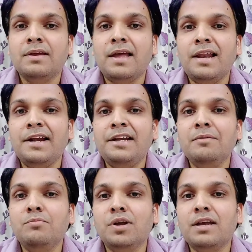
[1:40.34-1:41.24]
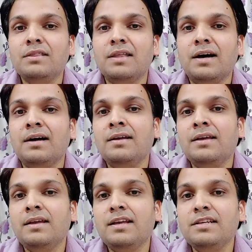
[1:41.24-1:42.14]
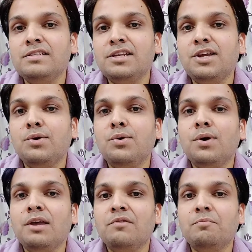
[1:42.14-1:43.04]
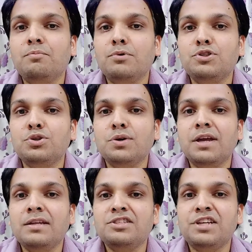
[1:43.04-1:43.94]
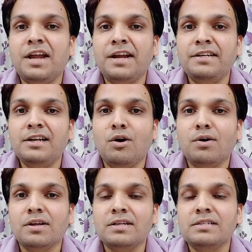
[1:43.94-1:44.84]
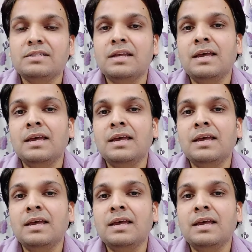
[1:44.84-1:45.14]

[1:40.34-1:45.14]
कैलेडियम मुख्यतः स्त्रियों एवं पुरुषों के जेनाइटल ऑर्गन्स